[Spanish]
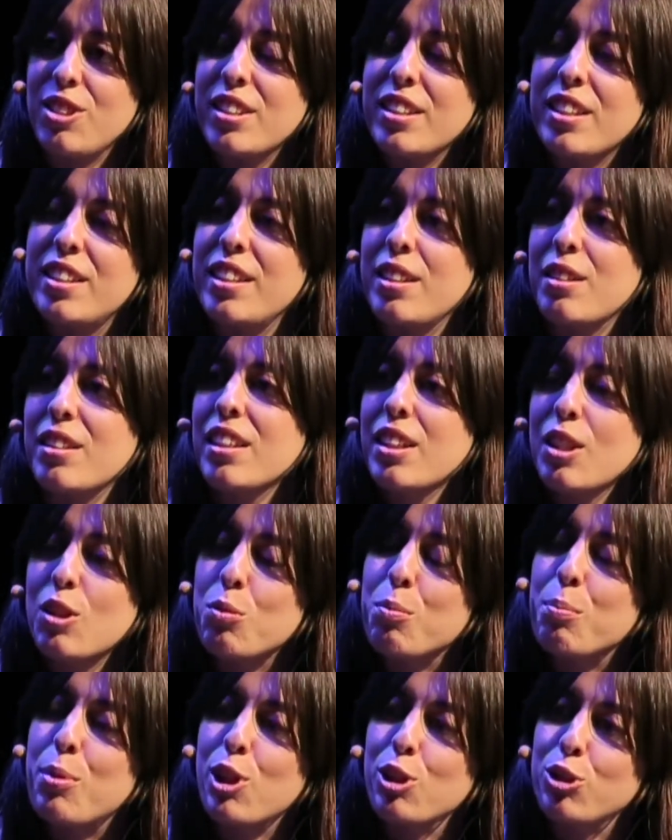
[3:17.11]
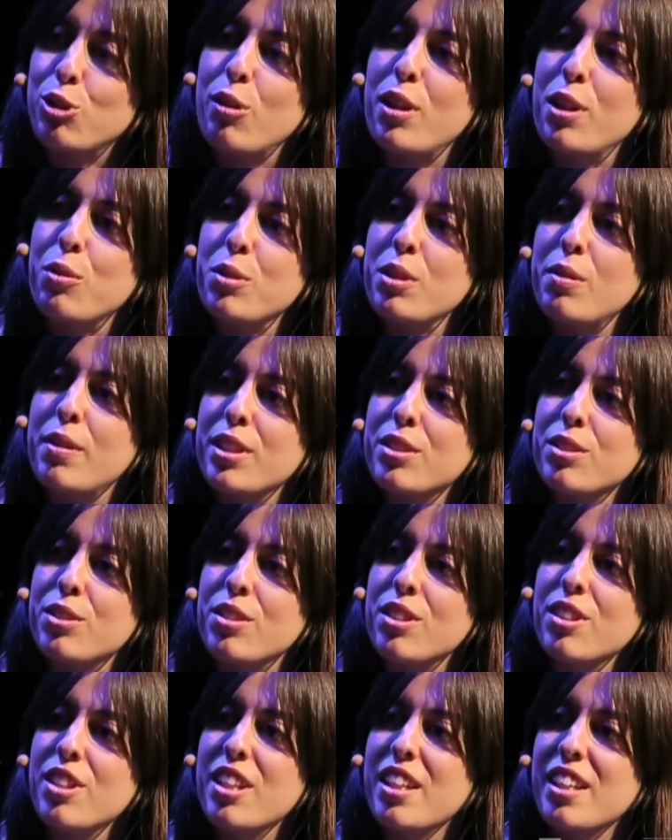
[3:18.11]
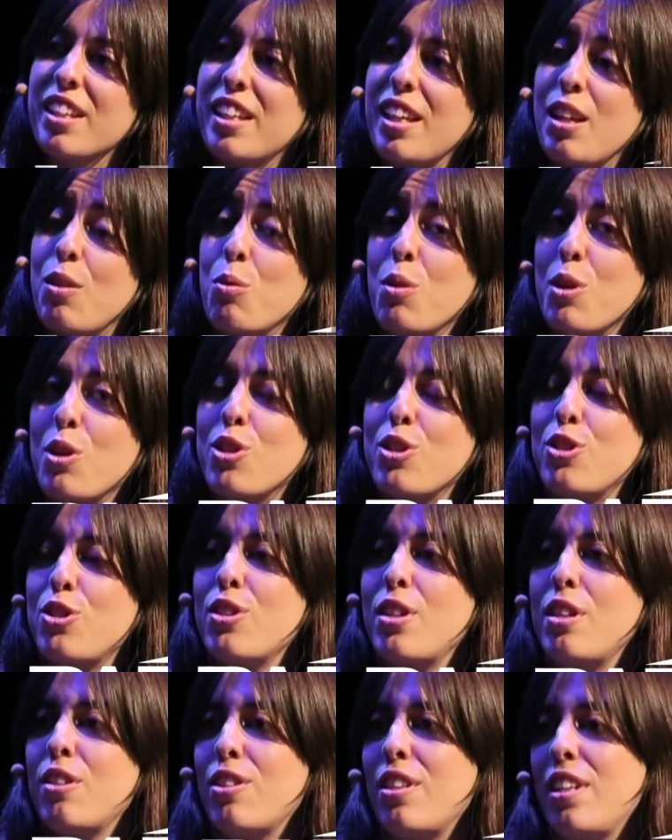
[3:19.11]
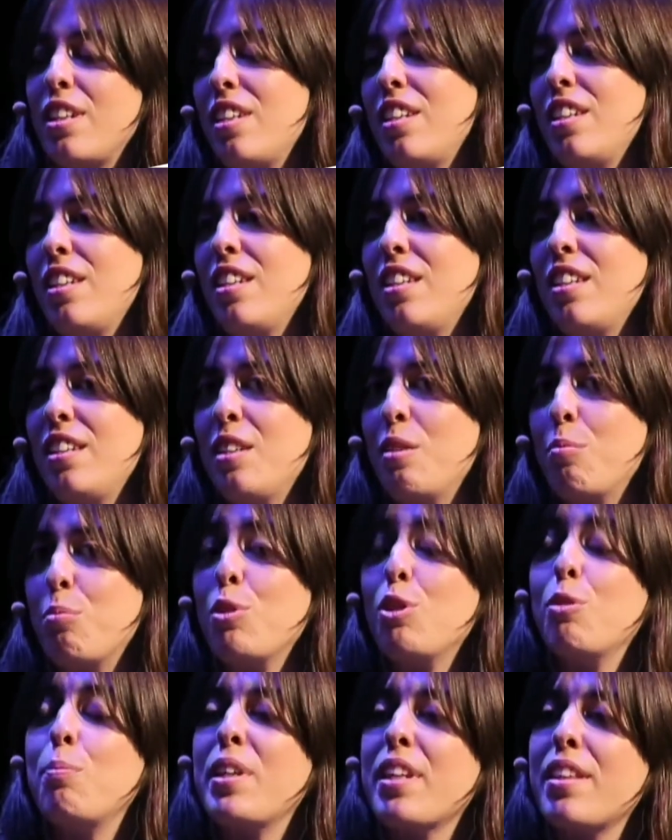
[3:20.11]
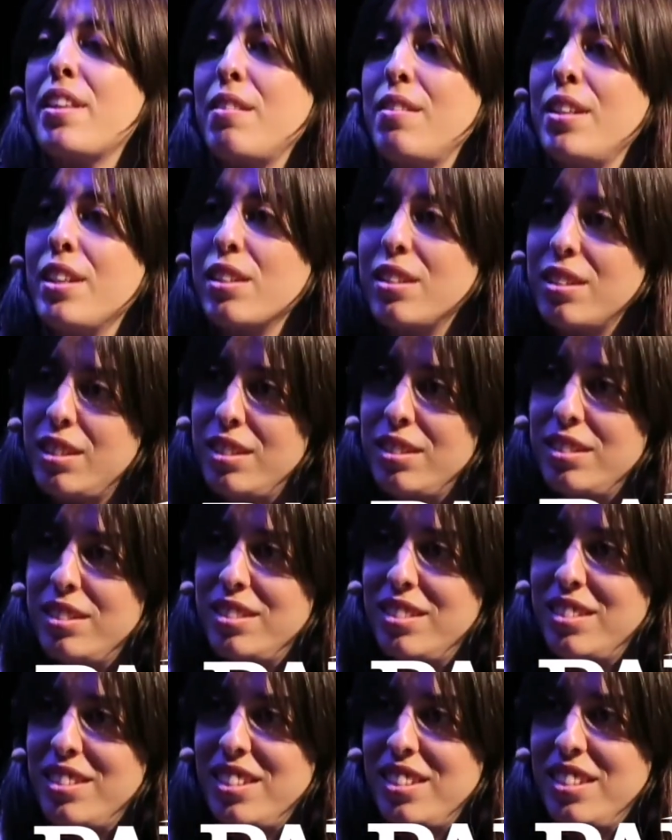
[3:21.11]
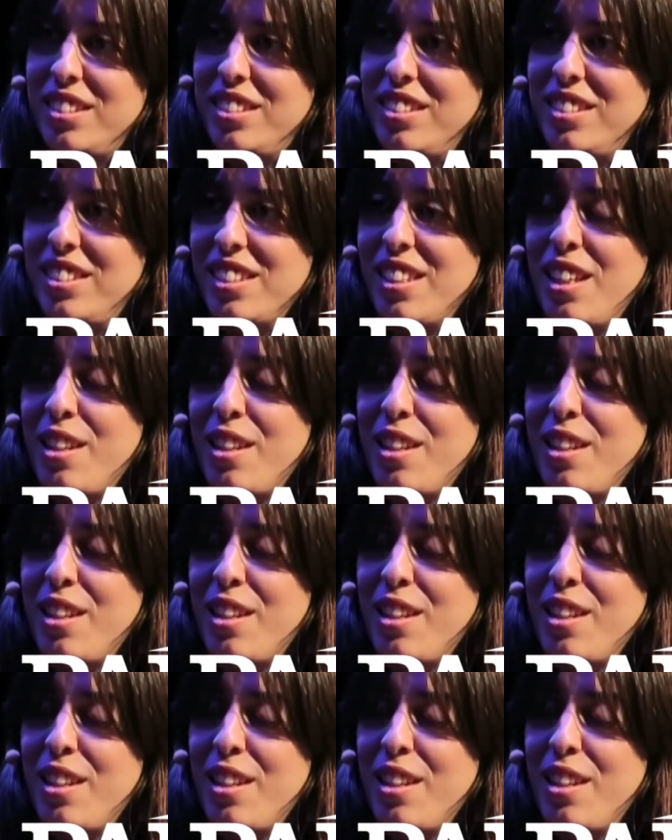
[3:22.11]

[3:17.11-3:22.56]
entender un poco todo el universo que luego yo eh, puedo percibir en